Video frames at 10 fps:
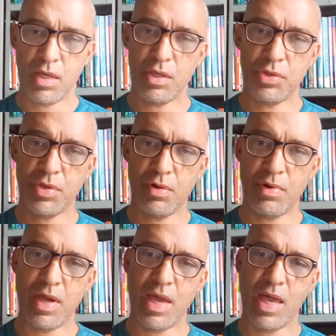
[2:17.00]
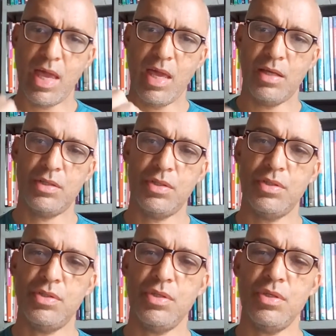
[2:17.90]
Então, é a
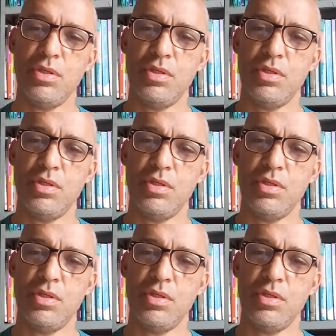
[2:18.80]
chance